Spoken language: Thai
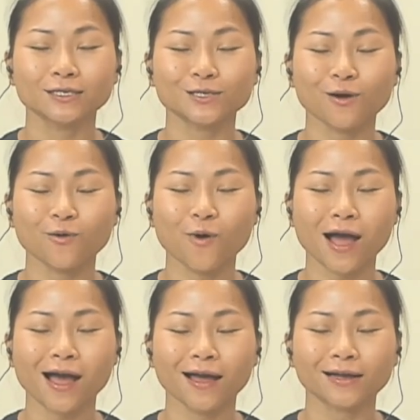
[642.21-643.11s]
ช่อง
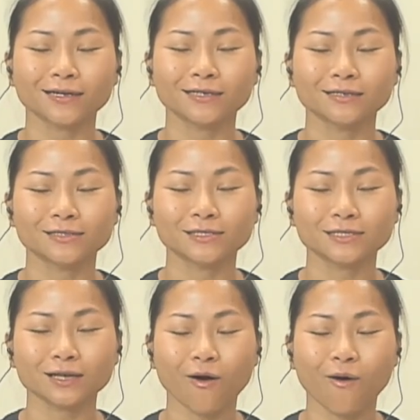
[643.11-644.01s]
ว่าง
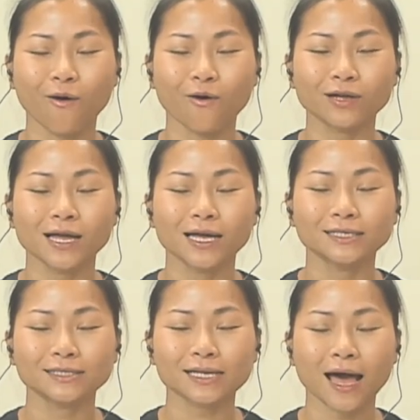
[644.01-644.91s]
สอง
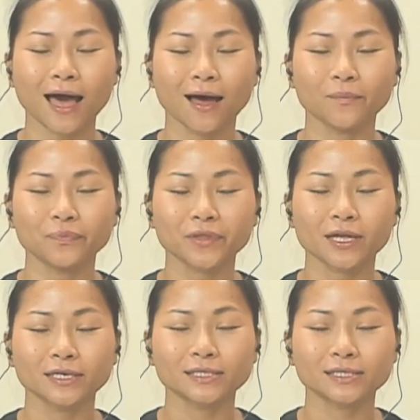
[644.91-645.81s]
สาม
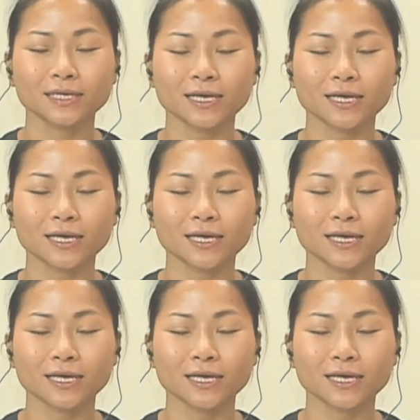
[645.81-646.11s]
สี่